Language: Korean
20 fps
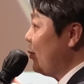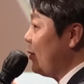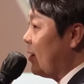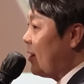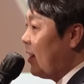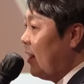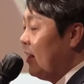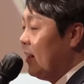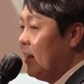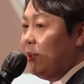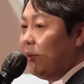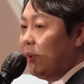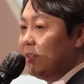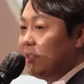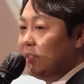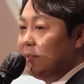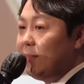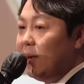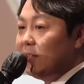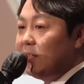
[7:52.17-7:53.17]
보니까 여기
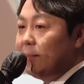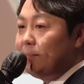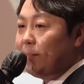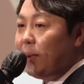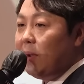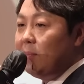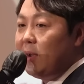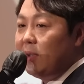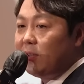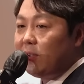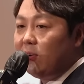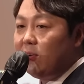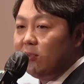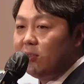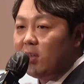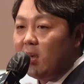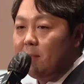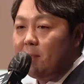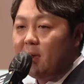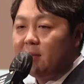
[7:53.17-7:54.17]
스마트팜에서
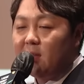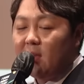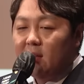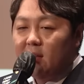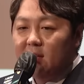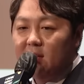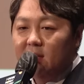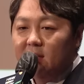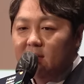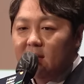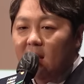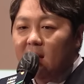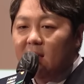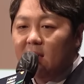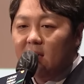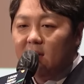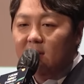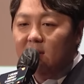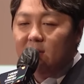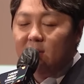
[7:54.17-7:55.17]
재배되는
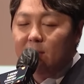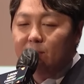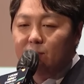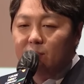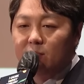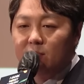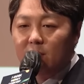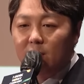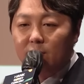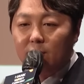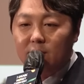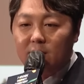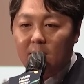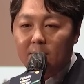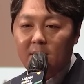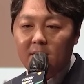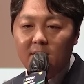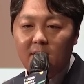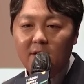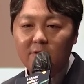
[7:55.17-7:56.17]
딸기를 집중적으로
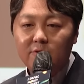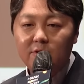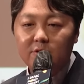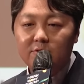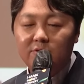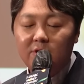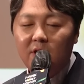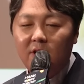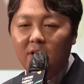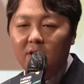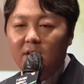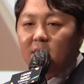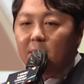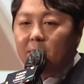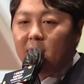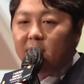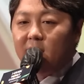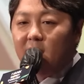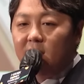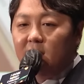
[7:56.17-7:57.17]
재배를 하고 있고요.
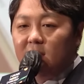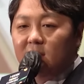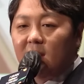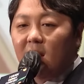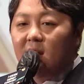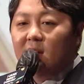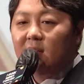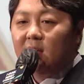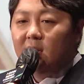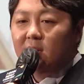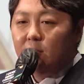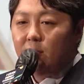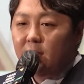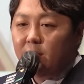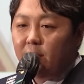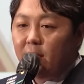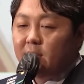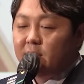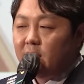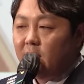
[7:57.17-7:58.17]
재배되는 딸기를
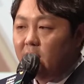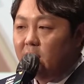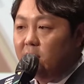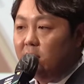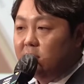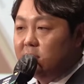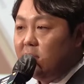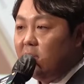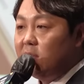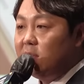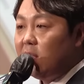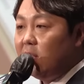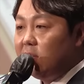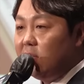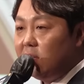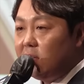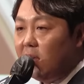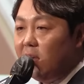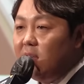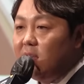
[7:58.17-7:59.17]
활용해서
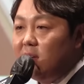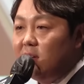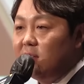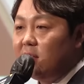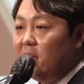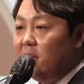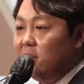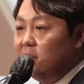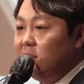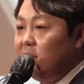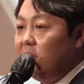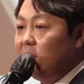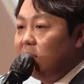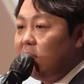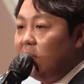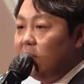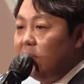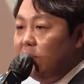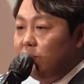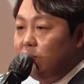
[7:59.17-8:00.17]
생딸기 케이크나
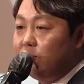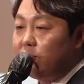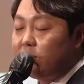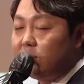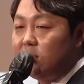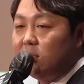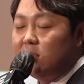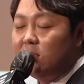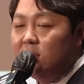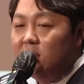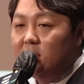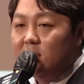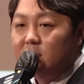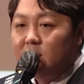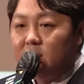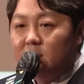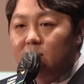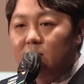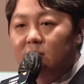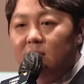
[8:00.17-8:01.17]
생딸기 주스,
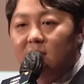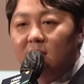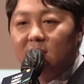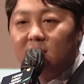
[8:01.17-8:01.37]
스무디